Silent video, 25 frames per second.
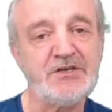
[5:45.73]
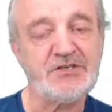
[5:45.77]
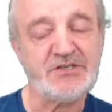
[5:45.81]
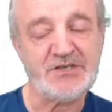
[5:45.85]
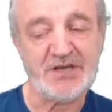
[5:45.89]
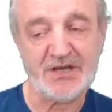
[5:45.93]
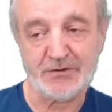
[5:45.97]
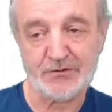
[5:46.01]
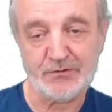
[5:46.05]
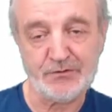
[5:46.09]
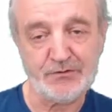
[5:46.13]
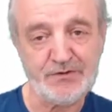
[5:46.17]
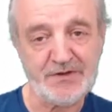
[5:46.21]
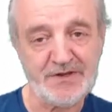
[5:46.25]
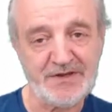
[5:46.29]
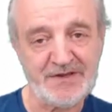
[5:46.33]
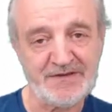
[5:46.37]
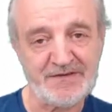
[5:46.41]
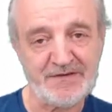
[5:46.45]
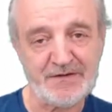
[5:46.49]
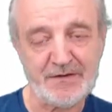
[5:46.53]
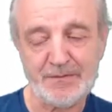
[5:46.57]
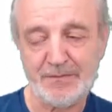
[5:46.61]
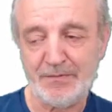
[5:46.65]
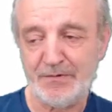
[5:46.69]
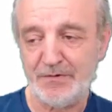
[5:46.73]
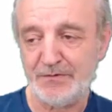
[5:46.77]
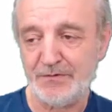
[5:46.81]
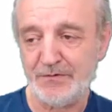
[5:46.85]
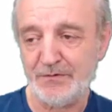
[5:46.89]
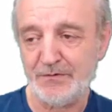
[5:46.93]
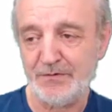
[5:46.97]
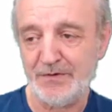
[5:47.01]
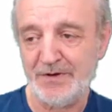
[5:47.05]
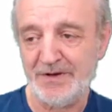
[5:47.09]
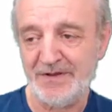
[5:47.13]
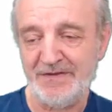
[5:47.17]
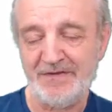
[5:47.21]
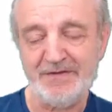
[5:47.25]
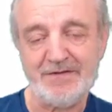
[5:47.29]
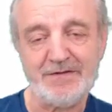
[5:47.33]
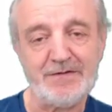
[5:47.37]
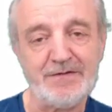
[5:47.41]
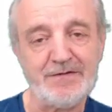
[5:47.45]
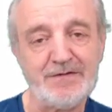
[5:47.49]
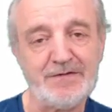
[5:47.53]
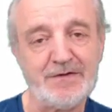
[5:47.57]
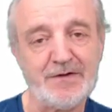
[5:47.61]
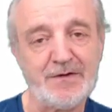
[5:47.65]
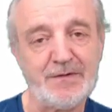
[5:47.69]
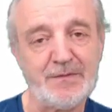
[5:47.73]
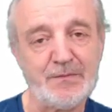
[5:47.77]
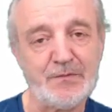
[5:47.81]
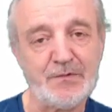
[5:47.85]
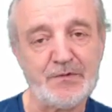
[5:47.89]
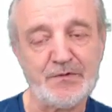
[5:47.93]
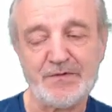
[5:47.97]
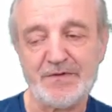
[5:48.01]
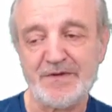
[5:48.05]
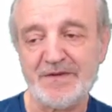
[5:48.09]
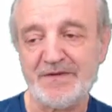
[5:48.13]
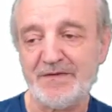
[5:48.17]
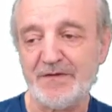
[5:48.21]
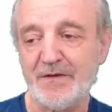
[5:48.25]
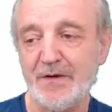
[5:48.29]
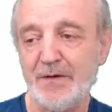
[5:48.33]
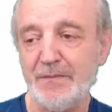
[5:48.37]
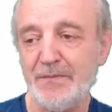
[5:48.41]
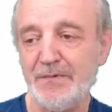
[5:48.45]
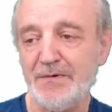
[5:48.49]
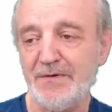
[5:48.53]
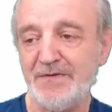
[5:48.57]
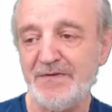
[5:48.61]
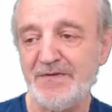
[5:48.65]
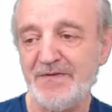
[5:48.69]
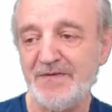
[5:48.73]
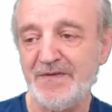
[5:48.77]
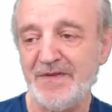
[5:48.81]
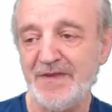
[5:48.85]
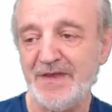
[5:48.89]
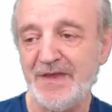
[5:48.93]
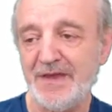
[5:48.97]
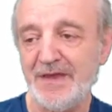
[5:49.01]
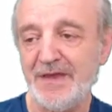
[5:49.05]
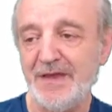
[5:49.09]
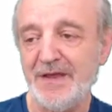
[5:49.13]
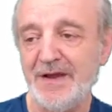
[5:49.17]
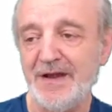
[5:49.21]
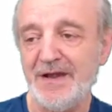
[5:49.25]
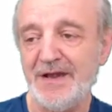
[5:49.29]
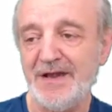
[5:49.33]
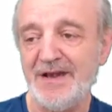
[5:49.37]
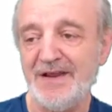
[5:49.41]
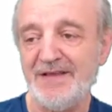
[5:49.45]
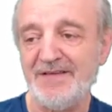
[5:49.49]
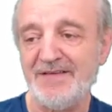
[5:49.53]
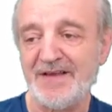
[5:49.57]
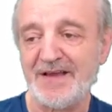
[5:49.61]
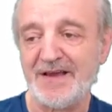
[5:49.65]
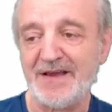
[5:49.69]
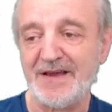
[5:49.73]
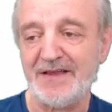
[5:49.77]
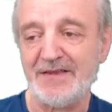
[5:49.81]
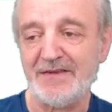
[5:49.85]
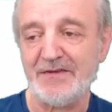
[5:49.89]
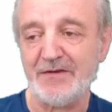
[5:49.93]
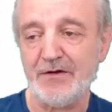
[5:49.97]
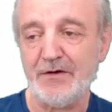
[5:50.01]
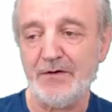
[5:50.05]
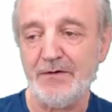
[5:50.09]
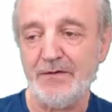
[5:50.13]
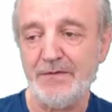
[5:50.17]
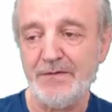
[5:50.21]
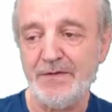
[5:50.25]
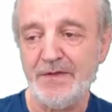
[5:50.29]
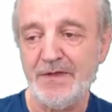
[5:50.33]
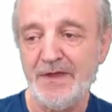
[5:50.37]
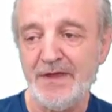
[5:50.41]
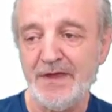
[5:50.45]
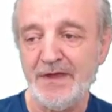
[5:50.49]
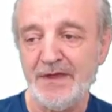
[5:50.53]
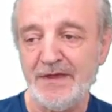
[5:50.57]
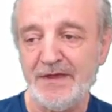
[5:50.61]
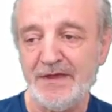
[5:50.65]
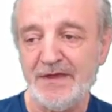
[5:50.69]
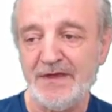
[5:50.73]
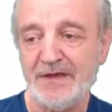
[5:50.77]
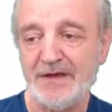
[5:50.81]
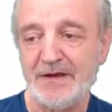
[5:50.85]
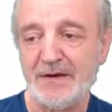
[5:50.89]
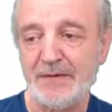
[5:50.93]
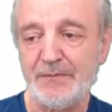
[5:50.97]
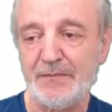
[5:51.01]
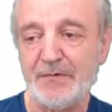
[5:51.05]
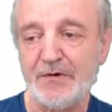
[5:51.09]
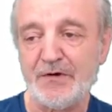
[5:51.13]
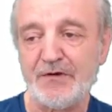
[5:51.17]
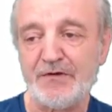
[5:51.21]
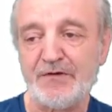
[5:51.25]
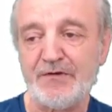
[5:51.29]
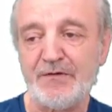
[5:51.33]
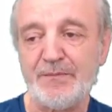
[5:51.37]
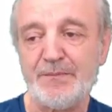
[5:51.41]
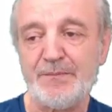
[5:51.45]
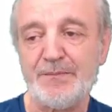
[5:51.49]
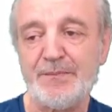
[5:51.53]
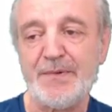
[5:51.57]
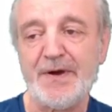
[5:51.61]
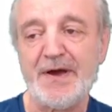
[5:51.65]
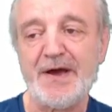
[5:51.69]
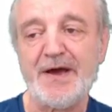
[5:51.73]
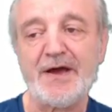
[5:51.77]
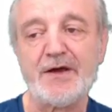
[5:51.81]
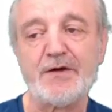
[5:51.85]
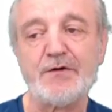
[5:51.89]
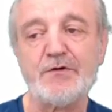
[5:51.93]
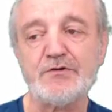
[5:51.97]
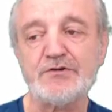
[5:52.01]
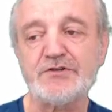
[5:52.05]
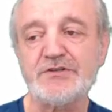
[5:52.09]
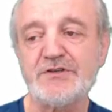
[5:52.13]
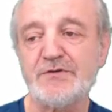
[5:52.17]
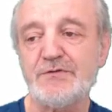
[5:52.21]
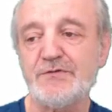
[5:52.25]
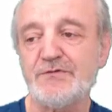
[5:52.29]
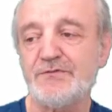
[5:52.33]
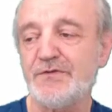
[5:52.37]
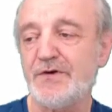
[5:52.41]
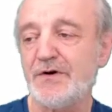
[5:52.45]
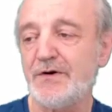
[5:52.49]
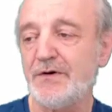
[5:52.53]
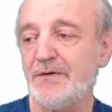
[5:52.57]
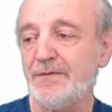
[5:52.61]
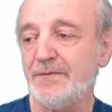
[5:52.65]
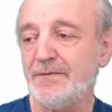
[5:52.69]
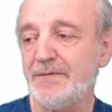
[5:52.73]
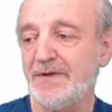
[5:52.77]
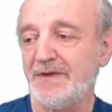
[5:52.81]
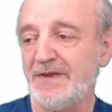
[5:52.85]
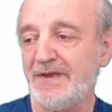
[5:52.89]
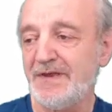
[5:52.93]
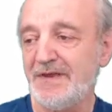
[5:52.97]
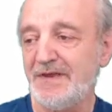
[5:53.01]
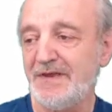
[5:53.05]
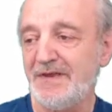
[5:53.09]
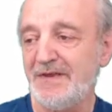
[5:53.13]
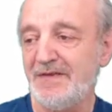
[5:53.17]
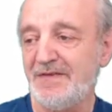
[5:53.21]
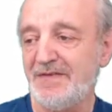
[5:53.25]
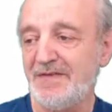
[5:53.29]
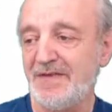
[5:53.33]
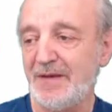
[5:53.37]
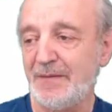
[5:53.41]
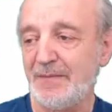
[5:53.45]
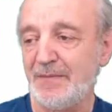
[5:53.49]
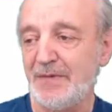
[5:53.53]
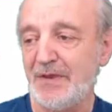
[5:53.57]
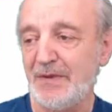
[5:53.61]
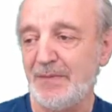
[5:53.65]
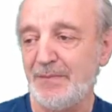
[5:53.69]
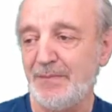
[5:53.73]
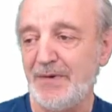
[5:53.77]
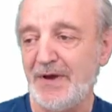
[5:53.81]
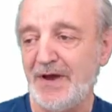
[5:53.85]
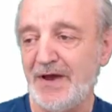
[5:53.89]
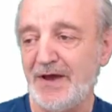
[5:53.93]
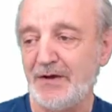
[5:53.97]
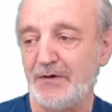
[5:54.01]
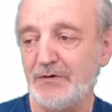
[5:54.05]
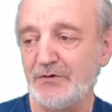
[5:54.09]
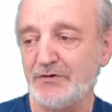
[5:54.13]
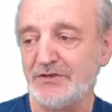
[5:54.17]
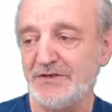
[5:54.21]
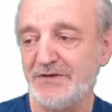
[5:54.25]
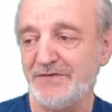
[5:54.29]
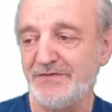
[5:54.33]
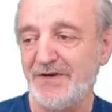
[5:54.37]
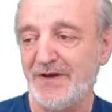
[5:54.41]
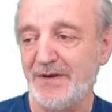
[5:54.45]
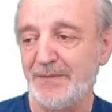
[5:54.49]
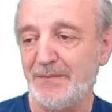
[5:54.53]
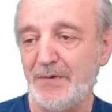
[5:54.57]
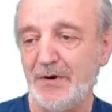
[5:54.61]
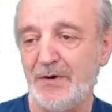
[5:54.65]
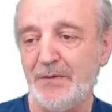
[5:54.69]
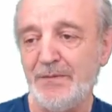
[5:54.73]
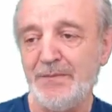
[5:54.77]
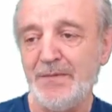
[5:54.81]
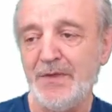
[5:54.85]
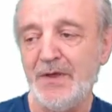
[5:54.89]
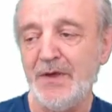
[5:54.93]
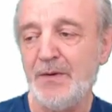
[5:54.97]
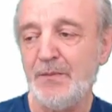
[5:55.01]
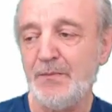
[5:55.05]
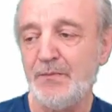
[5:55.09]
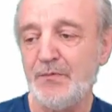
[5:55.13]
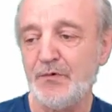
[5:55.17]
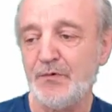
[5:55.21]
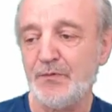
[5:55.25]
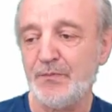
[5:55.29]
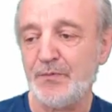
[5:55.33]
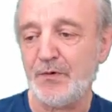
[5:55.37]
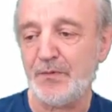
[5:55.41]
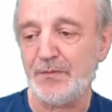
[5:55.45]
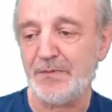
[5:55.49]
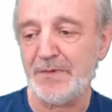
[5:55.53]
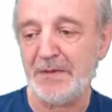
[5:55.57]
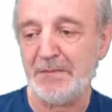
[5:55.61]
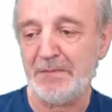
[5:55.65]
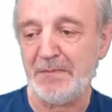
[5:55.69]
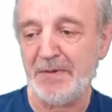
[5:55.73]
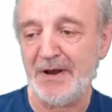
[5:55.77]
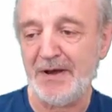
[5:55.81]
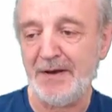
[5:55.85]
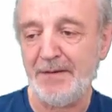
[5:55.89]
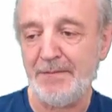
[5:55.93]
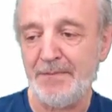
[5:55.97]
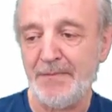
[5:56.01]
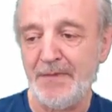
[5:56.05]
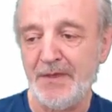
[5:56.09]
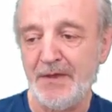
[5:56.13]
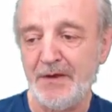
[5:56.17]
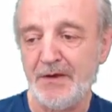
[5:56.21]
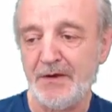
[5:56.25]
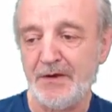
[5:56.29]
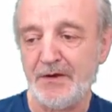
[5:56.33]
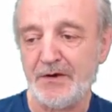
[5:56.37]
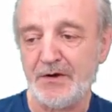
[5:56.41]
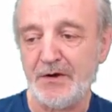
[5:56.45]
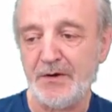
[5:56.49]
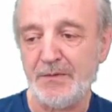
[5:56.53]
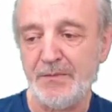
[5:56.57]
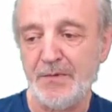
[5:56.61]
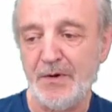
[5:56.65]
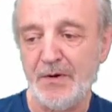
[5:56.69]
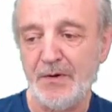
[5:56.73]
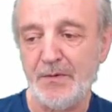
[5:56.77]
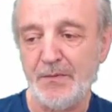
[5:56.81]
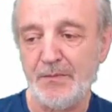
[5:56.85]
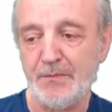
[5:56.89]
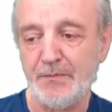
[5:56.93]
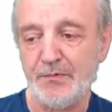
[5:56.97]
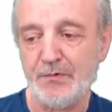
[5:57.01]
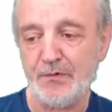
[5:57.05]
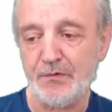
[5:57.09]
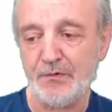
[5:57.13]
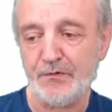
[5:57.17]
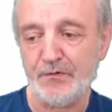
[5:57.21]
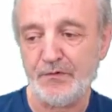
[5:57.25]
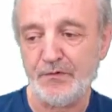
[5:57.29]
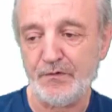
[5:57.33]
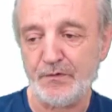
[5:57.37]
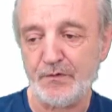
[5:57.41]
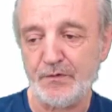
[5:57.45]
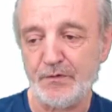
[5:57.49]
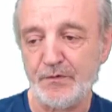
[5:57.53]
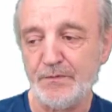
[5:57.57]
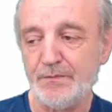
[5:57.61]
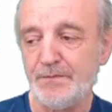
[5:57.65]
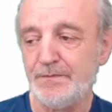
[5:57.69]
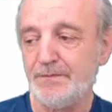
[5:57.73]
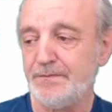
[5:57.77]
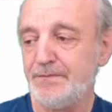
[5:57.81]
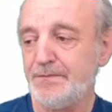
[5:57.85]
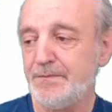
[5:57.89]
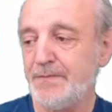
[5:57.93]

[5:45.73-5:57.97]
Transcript: J'ai un autre exemple de liste dans mon exemple, c'est les ingrédients qui commencent par un crochet ouvrant qui se termine par un crochet fermant pour le premier plat comme pour le second.